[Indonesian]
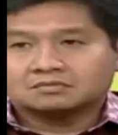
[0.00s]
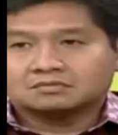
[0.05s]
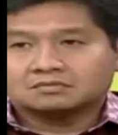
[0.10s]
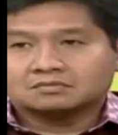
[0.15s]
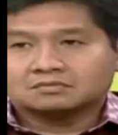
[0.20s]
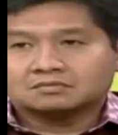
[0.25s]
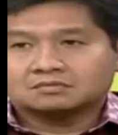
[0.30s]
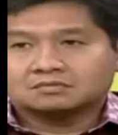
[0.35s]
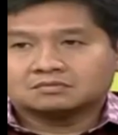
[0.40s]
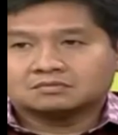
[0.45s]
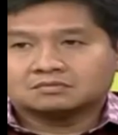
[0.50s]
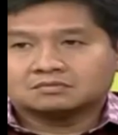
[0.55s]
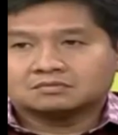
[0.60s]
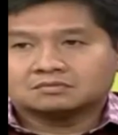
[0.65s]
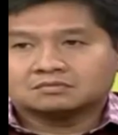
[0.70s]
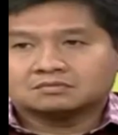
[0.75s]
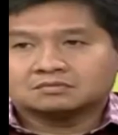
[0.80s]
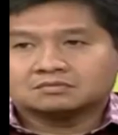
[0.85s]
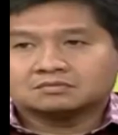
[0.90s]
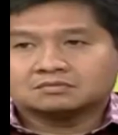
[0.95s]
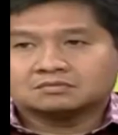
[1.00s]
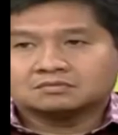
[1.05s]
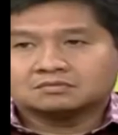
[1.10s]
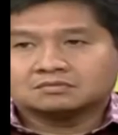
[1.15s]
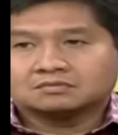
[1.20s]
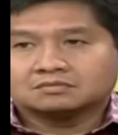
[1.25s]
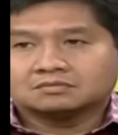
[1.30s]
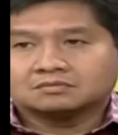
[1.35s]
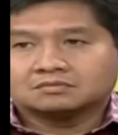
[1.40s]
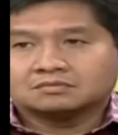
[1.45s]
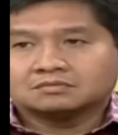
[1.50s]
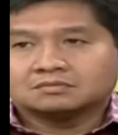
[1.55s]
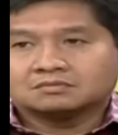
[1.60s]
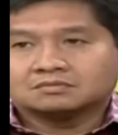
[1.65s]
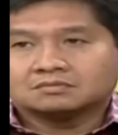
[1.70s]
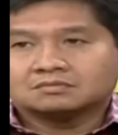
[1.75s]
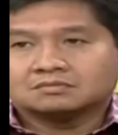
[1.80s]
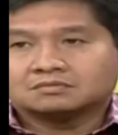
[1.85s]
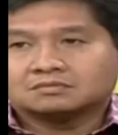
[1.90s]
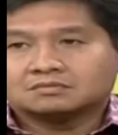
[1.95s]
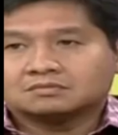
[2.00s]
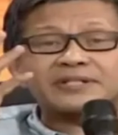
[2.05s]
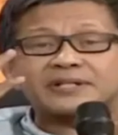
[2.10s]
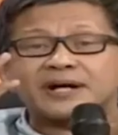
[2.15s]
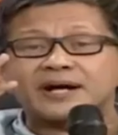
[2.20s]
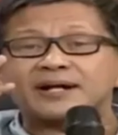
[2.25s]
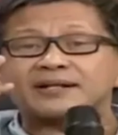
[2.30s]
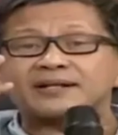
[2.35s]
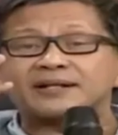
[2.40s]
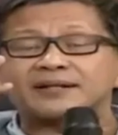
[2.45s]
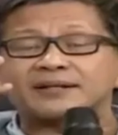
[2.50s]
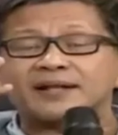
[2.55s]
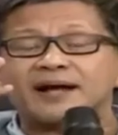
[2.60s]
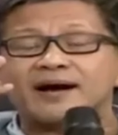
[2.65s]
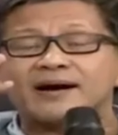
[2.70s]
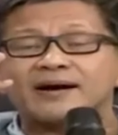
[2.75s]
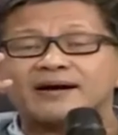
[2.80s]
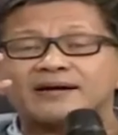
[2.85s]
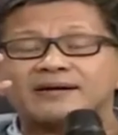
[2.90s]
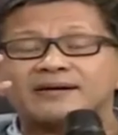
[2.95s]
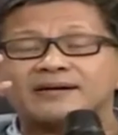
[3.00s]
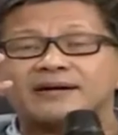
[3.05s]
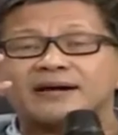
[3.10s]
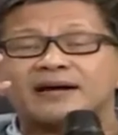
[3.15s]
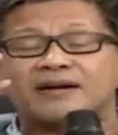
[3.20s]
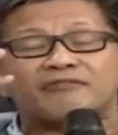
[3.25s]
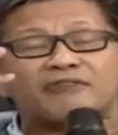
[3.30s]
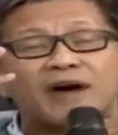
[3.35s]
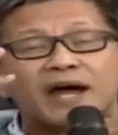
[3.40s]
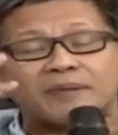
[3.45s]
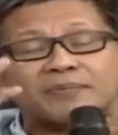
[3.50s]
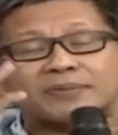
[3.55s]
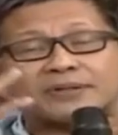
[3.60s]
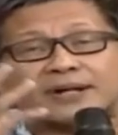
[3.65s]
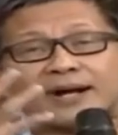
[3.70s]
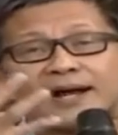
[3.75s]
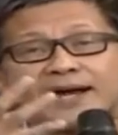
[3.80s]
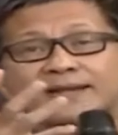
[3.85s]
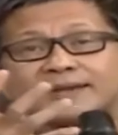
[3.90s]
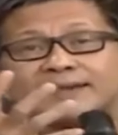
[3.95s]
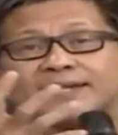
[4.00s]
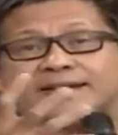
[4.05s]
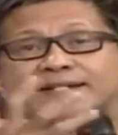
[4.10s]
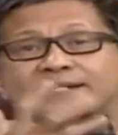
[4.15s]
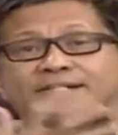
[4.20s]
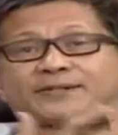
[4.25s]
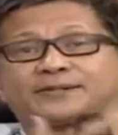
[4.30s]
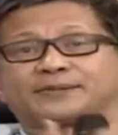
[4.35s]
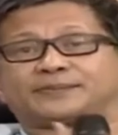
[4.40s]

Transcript: Ini zaman orang bicara tentang environmental ethics.